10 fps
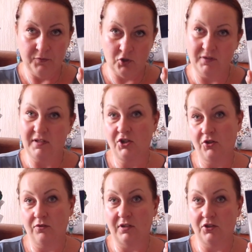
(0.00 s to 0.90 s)

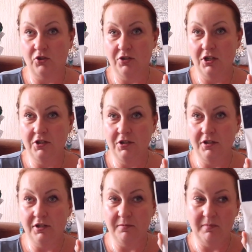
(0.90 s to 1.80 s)
360 na
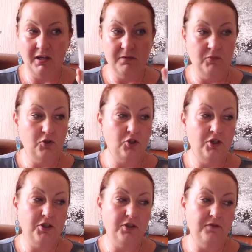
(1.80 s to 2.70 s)
30 i mamy
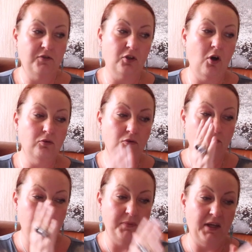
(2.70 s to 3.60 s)
30 dni w
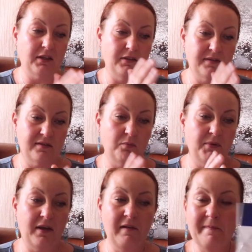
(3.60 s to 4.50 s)
tygodniu i pięknie
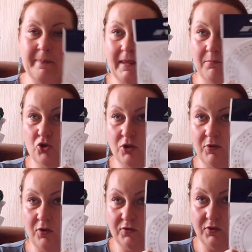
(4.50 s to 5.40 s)
sobie
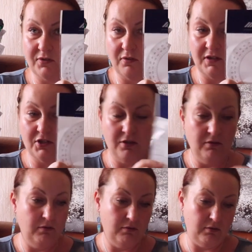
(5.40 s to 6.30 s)
możemy rozrysować
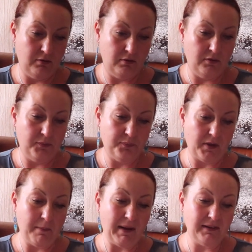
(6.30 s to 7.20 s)

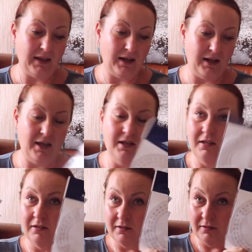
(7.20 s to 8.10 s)
mandale
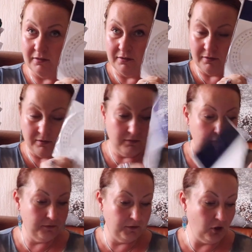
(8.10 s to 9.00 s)

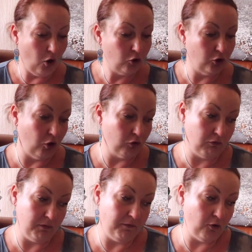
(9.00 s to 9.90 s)
w
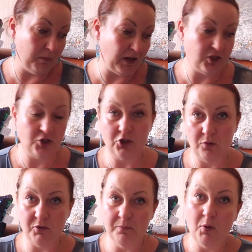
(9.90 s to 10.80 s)
okrągłym formacie,
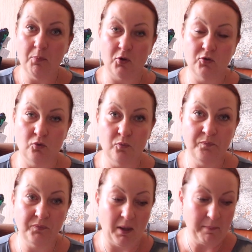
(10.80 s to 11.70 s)
czego mi po prostu
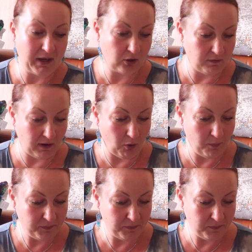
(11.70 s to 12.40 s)
brakowało.